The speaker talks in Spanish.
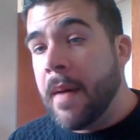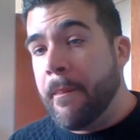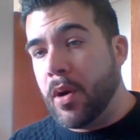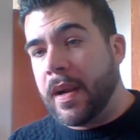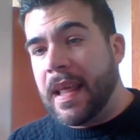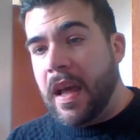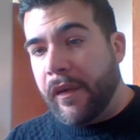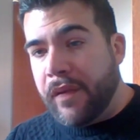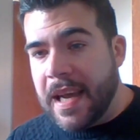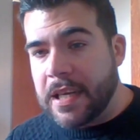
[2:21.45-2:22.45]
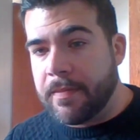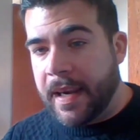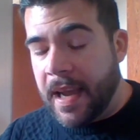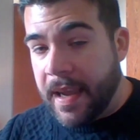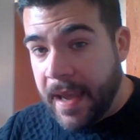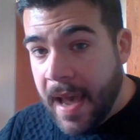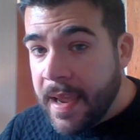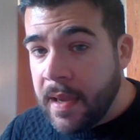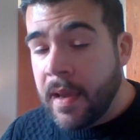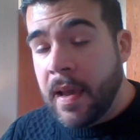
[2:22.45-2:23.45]
por cada flashback que
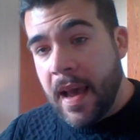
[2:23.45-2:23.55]
hay,